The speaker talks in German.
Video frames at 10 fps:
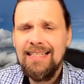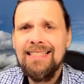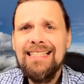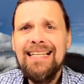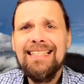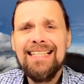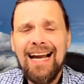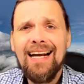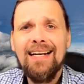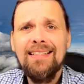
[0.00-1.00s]
das liegt
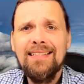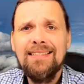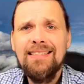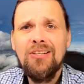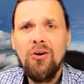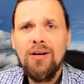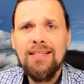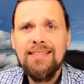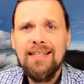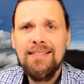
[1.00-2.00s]
daran, dass diese
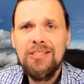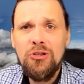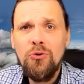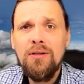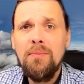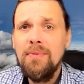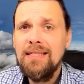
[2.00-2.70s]
Organisation